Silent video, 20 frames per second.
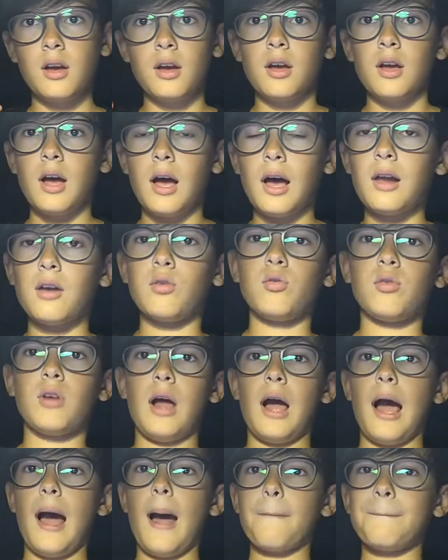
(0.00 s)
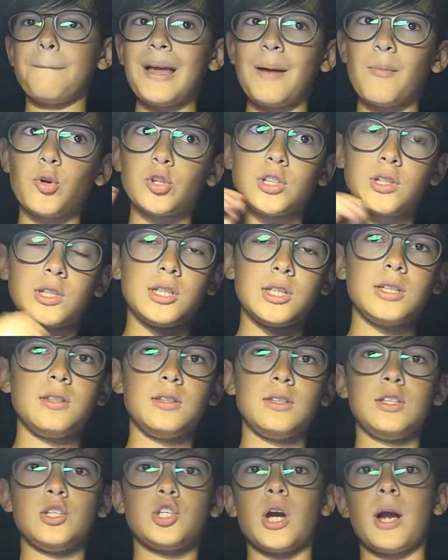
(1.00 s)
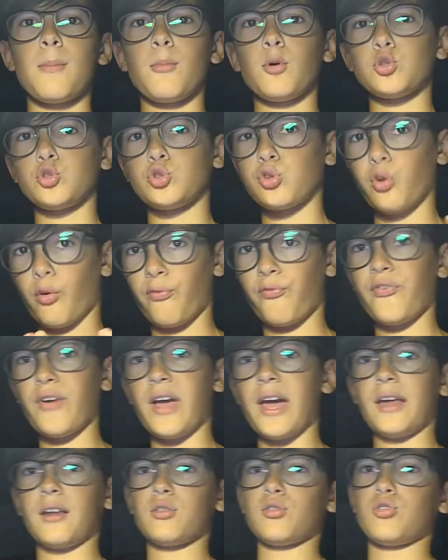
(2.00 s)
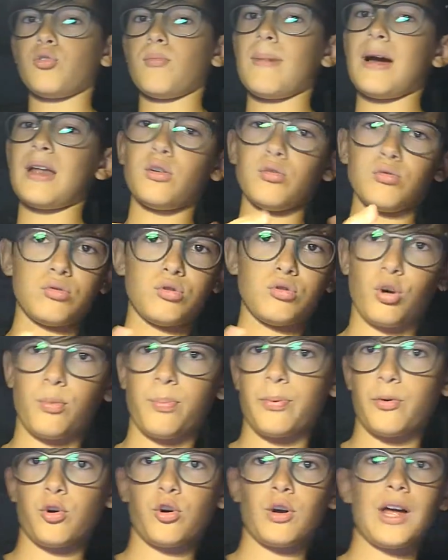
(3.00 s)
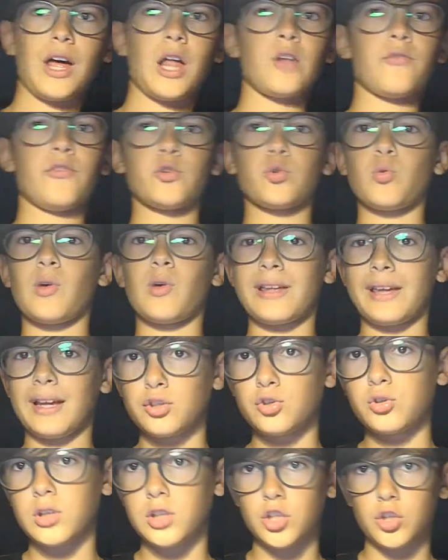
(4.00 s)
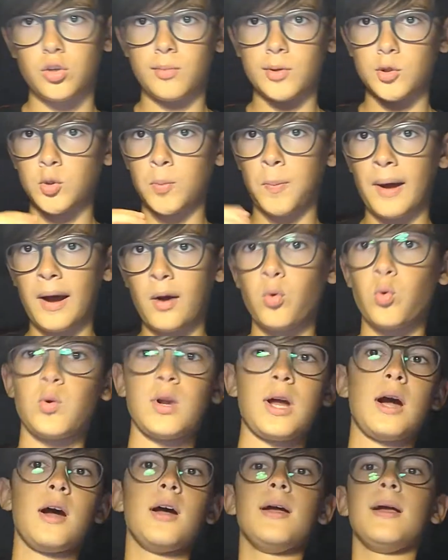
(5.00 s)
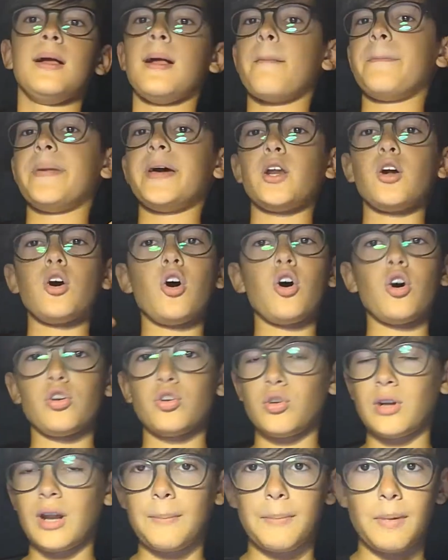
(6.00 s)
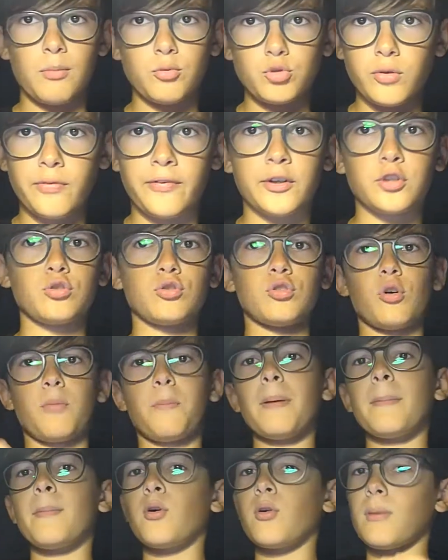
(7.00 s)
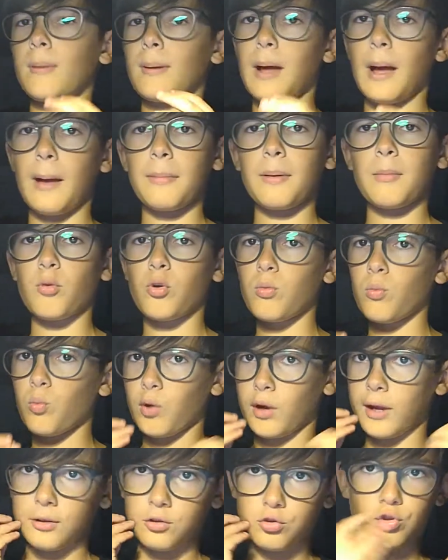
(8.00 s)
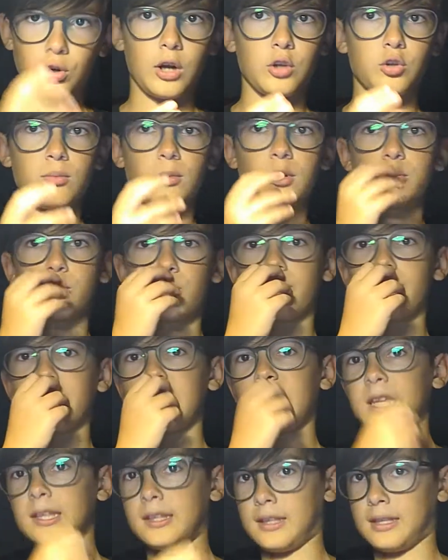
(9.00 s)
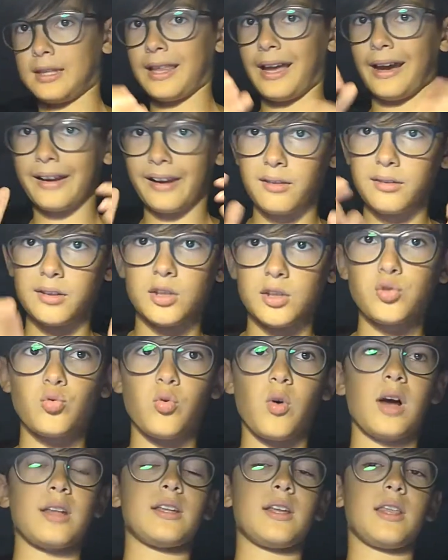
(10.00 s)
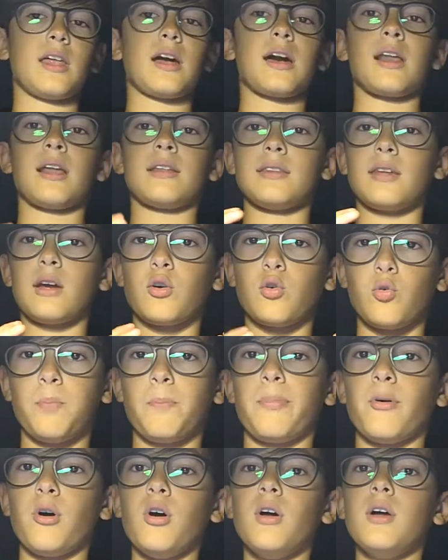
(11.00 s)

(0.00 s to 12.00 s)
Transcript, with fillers: Allora, abbiamo diciamo sofferto ma non troppo Hanno fatto qualche azione e ci hanno messo paura Però non abbiamo sofferto troppo Abbiamo, abbiamo comunque giocato molto bene da grande squadra, da grande gruppo